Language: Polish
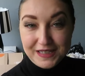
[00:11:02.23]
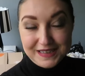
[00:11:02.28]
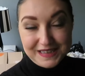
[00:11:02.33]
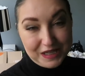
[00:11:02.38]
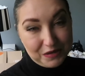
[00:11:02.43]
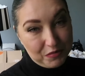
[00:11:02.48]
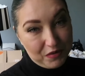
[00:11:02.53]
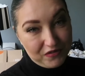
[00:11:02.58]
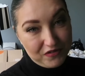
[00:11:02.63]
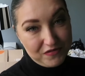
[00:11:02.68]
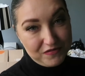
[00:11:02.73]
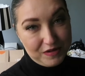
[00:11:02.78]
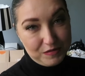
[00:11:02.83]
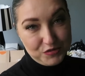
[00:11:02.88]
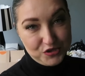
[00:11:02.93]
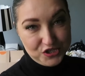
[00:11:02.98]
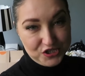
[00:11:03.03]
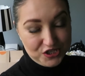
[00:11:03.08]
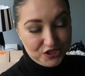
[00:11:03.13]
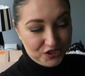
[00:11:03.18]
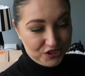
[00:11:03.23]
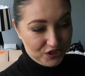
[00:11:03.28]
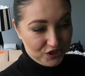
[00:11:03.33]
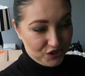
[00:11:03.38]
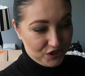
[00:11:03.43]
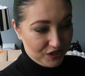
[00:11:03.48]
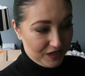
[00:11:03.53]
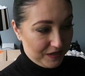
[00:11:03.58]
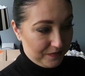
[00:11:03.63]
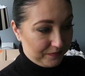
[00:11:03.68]
jednak powiem Wam, że się
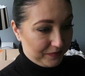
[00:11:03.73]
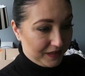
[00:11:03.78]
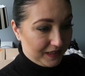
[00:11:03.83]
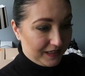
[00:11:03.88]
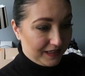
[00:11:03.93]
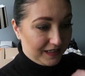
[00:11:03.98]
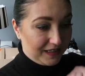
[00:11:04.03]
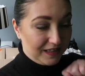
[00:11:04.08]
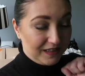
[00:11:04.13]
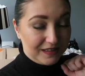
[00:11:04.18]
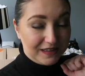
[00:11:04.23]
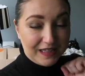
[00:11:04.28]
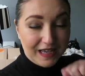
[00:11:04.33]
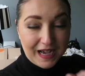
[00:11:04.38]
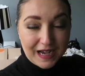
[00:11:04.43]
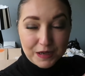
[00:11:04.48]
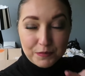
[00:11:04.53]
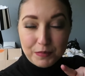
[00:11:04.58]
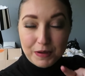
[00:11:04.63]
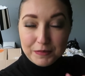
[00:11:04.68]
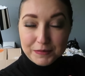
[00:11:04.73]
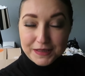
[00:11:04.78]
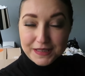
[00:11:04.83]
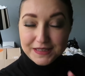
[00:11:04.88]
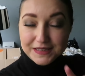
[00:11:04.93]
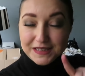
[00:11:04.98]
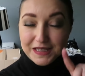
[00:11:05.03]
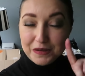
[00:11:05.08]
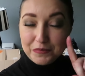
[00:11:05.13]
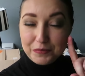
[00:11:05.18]
cieszę. E, tak,
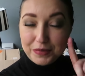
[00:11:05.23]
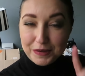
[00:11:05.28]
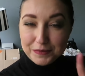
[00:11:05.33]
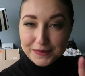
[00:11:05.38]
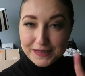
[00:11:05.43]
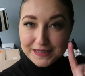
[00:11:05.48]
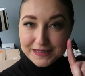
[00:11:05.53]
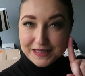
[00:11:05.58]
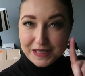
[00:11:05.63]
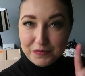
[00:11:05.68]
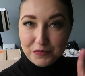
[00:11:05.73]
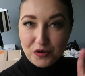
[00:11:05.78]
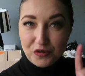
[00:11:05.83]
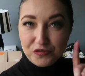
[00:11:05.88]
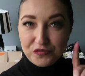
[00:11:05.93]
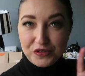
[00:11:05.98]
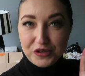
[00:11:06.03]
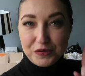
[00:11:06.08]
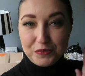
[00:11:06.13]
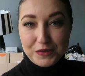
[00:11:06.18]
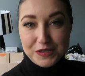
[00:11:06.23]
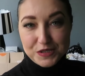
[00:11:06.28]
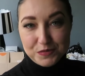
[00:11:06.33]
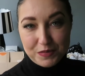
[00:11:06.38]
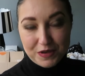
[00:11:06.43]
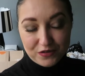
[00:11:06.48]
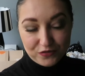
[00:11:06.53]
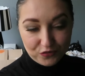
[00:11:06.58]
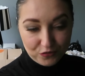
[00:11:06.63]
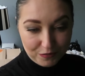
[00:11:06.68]
pamiętam, pamiętam o filmie z
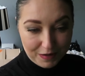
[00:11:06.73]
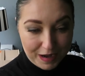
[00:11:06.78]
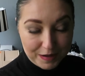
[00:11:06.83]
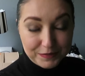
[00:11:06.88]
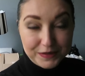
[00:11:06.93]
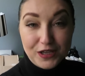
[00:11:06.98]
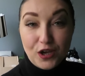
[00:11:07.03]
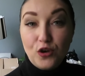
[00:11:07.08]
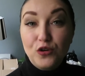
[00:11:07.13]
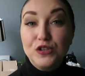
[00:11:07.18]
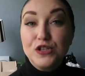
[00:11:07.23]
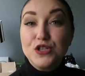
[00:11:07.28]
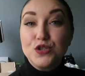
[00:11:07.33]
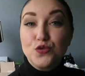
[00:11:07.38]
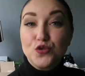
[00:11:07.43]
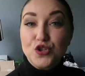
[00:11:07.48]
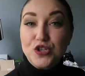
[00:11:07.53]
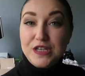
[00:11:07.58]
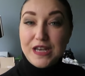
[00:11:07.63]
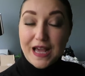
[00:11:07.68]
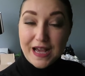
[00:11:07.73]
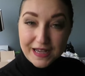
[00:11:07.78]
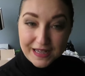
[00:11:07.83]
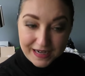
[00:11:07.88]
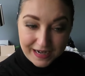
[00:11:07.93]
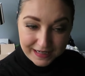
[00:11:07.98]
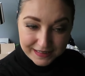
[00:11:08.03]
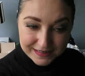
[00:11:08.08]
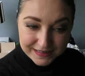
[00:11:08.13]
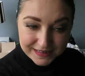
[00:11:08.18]
perfumami, on jest już
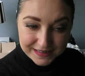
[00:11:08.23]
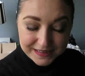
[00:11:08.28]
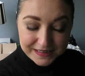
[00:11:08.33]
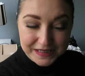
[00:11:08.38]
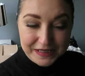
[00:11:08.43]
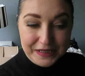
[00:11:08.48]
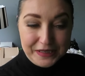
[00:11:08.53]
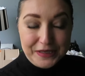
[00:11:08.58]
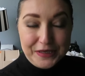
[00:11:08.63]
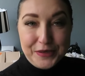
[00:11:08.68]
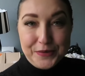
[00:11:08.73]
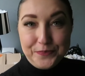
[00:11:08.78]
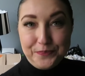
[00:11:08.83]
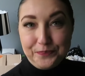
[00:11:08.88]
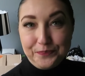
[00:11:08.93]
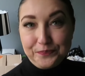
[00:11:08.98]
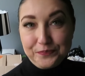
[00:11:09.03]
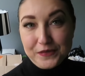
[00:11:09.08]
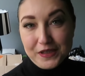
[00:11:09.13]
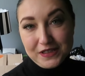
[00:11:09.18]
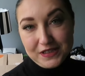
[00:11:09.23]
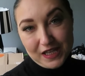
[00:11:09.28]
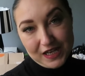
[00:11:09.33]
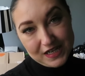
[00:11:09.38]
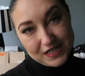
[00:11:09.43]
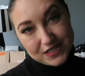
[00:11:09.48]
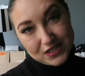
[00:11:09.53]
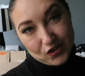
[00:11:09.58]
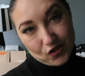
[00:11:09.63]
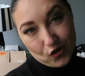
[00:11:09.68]
nagrany. Mm,
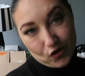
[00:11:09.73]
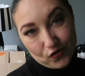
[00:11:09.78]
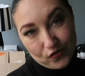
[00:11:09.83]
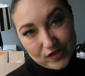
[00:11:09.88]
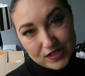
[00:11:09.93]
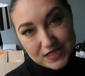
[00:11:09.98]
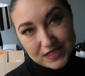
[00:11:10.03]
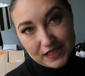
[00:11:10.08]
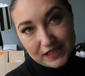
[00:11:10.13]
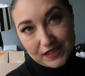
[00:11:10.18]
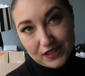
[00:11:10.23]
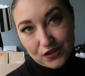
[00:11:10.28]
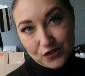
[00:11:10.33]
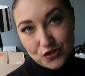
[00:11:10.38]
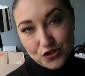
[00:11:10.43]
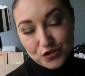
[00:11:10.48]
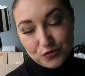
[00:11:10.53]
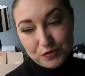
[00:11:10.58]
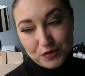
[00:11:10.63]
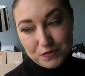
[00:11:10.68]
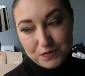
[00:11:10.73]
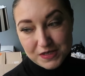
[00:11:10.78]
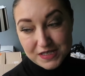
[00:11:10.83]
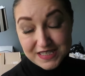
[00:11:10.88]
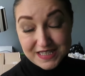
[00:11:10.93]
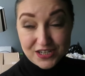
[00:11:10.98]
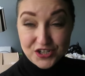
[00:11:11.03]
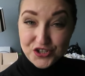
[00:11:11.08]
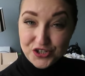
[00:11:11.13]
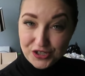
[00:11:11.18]
teraz tylko kwestia tego, żebym
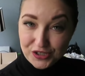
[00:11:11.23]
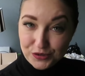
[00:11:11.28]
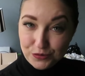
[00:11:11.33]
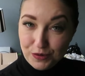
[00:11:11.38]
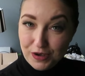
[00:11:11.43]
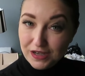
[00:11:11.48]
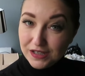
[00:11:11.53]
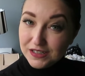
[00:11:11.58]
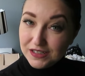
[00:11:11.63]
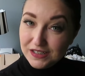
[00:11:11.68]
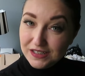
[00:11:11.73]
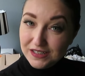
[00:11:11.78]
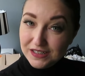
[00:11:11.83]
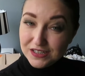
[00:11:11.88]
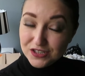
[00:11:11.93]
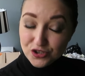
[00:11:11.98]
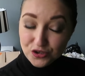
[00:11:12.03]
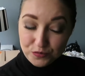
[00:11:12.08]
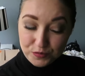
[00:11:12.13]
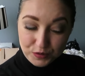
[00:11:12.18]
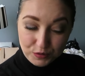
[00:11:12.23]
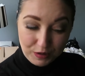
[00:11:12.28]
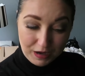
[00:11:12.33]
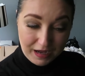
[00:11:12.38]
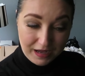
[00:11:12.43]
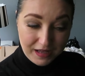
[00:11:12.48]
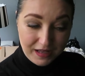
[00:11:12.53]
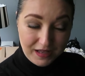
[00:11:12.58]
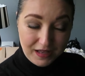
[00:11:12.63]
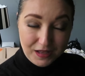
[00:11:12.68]
zasiadła i zrobiła